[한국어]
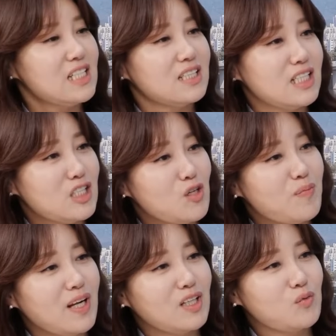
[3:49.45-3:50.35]
7전
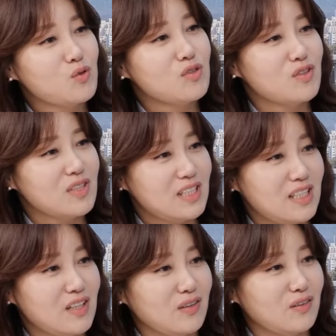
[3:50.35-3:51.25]
8기 도전
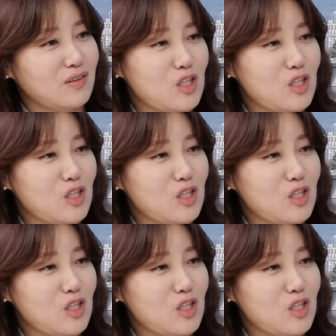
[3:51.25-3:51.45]
정신이에요.